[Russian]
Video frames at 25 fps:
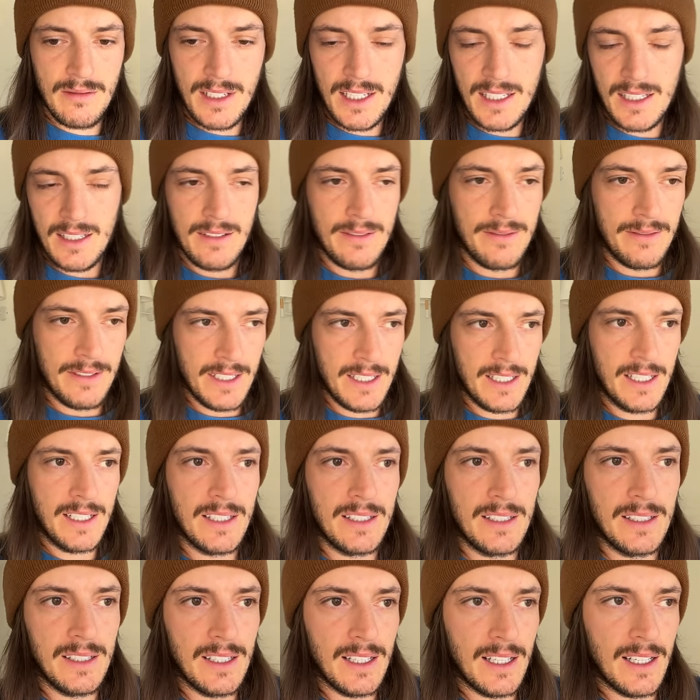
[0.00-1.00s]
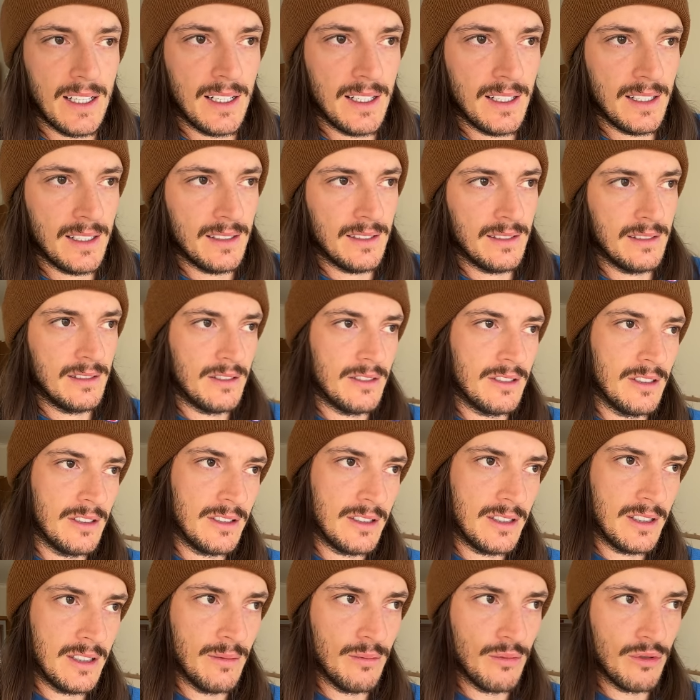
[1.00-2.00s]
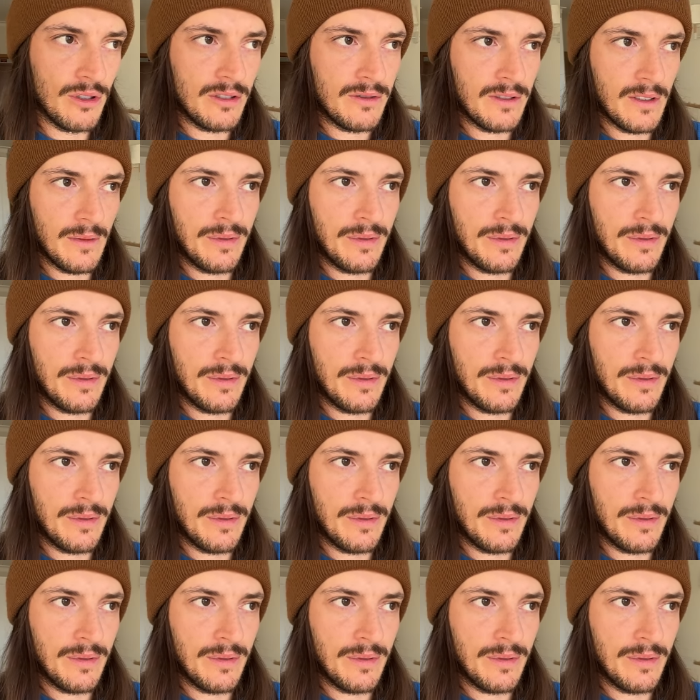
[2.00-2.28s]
Это выгодно, то есть ты можешь